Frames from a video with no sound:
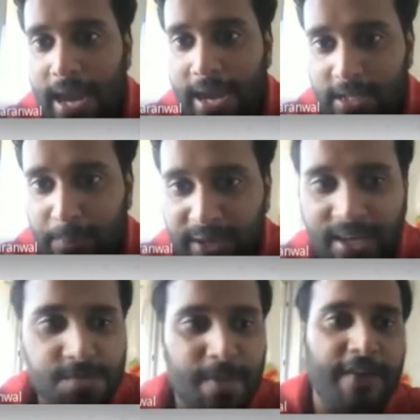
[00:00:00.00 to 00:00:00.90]
and the
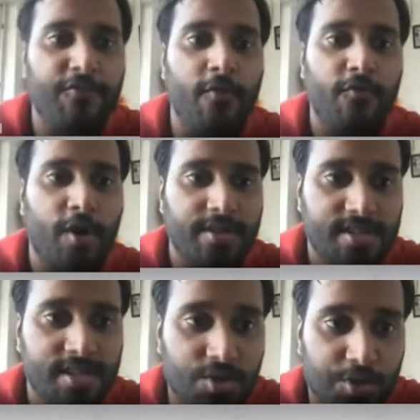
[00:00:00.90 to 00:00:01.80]
biggest platform for
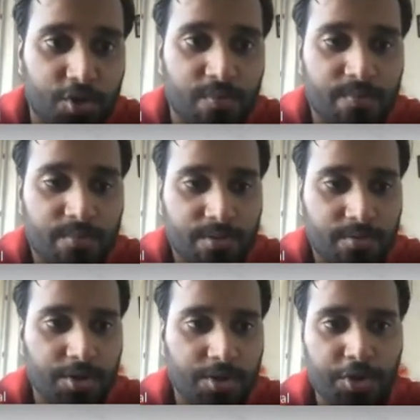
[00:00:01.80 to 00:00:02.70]
this is youtube
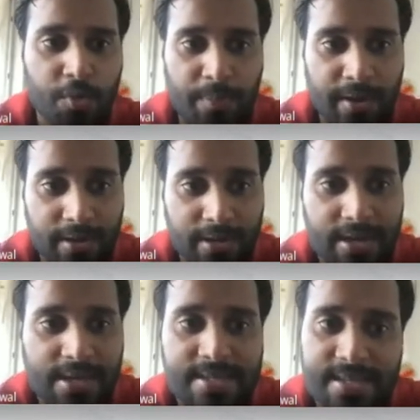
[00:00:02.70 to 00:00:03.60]
तो so, YouTube पे क्या
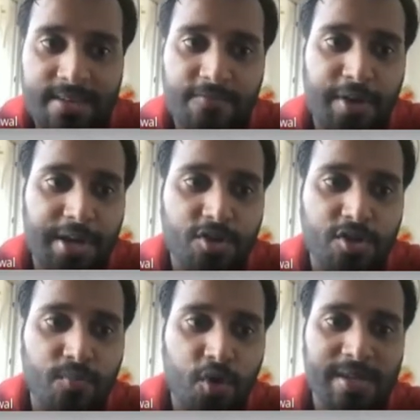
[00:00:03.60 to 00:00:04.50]
किसी ने वीडियो
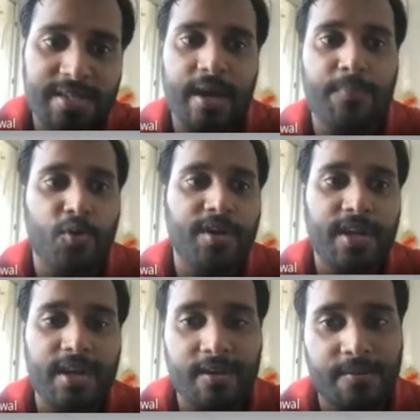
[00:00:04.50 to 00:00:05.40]
तुम लोग में से अपलोड
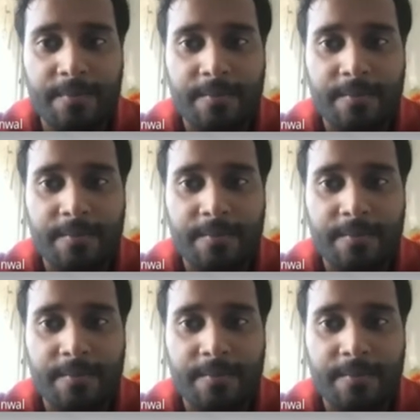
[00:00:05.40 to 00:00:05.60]
की है